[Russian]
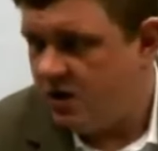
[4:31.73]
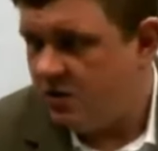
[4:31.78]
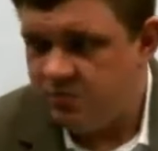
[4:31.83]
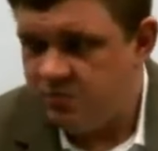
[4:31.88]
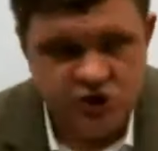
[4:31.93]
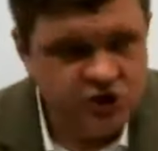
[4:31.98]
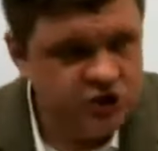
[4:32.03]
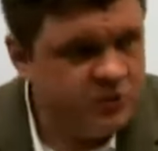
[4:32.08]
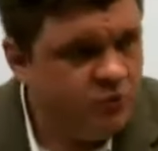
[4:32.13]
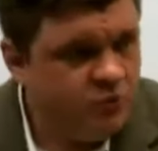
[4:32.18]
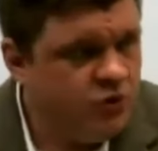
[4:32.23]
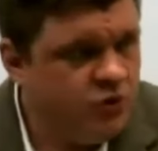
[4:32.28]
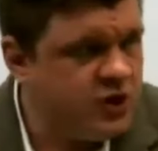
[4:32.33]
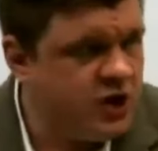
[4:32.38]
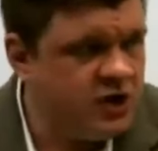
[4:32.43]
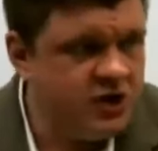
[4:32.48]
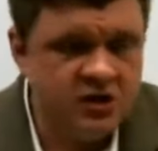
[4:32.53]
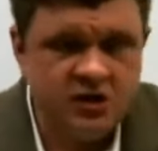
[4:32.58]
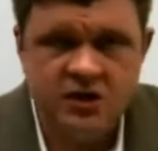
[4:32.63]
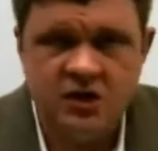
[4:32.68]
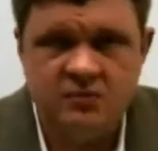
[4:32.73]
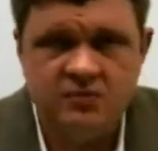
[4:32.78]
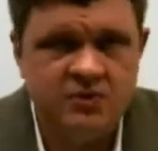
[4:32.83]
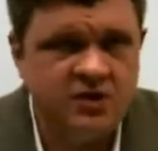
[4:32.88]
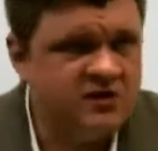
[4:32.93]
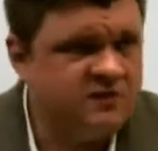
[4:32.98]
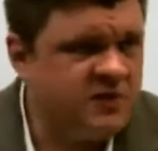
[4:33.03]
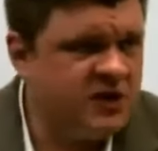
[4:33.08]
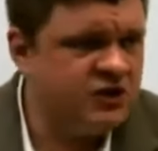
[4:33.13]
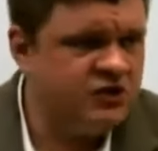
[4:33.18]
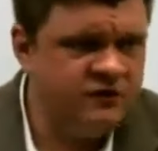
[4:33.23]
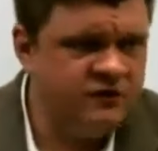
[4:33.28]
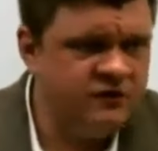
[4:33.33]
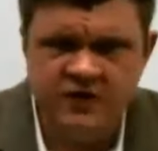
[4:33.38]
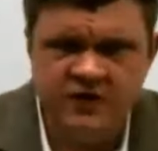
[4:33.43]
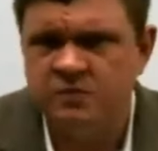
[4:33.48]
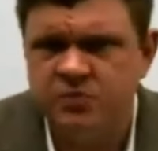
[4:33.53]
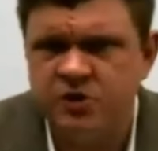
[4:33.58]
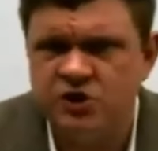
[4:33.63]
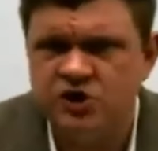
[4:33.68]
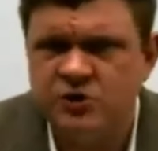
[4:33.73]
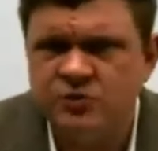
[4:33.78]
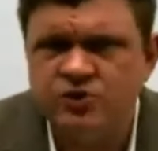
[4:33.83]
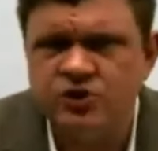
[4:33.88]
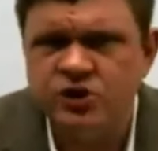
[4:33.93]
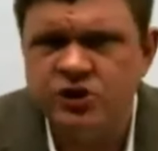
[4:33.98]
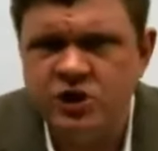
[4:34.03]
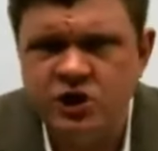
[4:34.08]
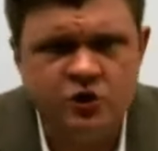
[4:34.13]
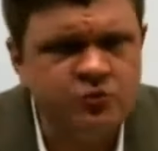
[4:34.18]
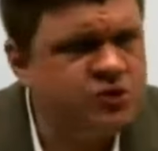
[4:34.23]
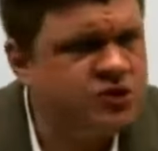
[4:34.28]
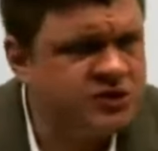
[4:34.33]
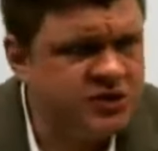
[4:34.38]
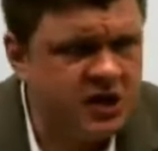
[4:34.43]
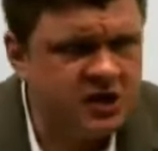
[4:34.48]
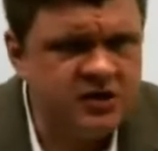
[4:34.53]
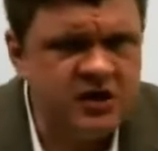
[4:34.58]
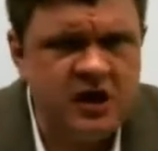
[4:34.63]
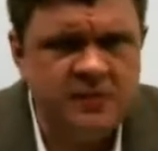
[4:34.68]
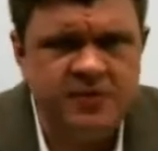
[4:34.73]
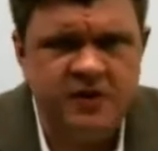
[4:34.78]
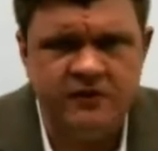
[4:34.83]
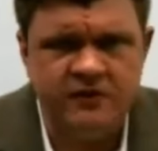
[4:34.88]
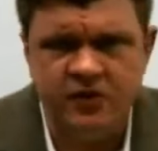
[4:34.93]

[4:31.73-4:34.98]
Почему я, ко мне спрашивают, Фил, почему ты не любишь стартаперов?